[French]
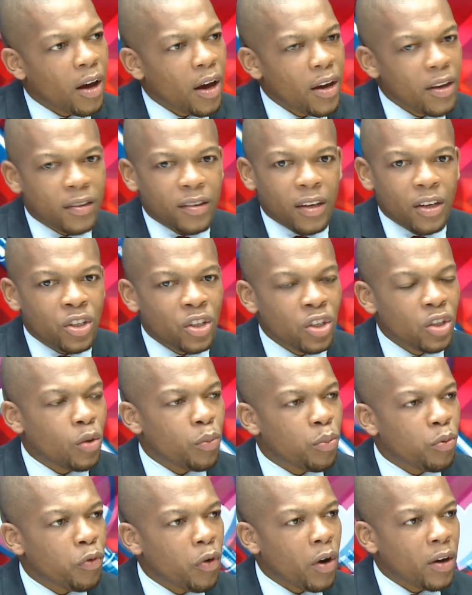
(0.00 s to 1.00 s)
quand il s'agit de
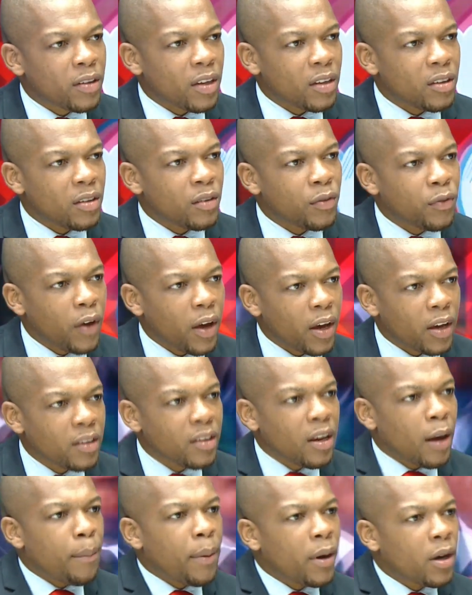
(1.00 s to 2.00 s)
pouvoir satisfaire. Il
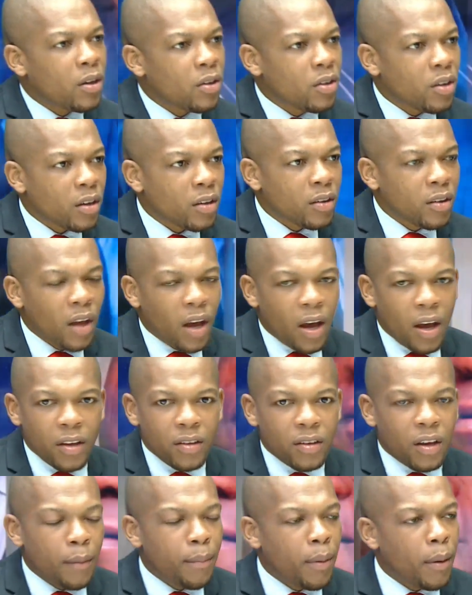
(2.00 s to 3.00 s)
n'y a pas Kinshasa, il
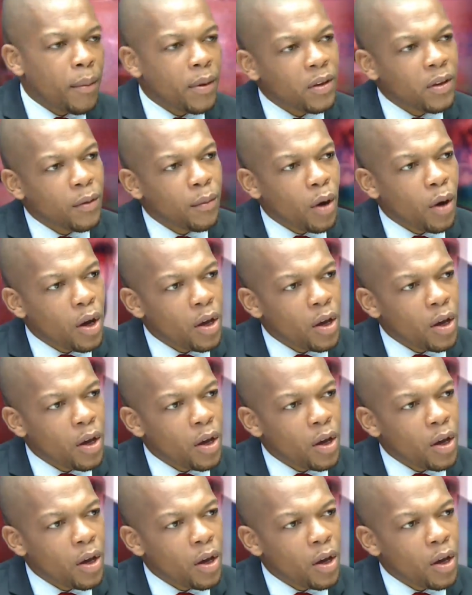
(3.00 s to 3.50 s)
n'y a pas Maniema,